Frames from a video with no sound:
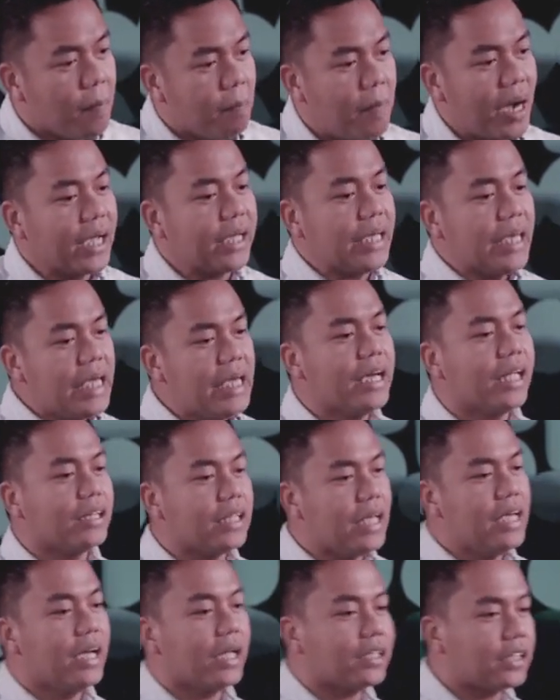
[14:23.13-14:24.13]

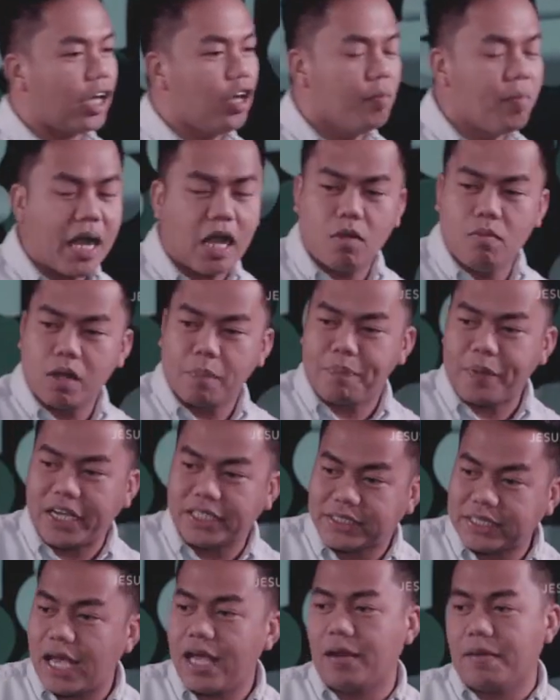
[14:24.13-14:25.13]
mag-ingat-ingat kayo bago
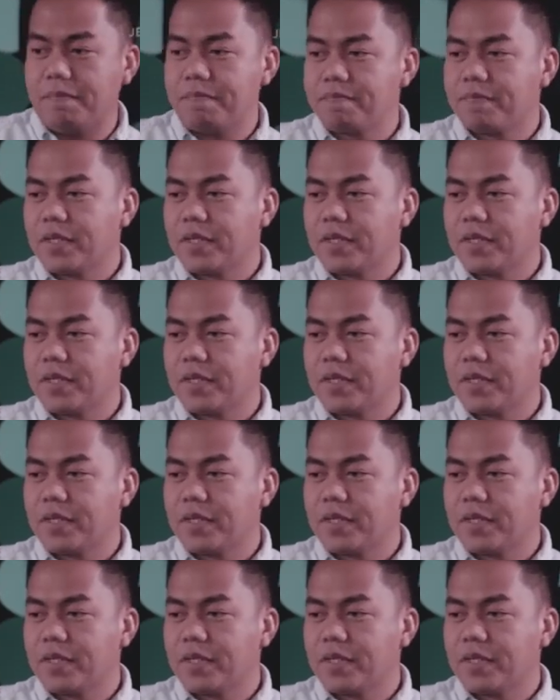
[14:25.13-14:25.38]
magpakasal.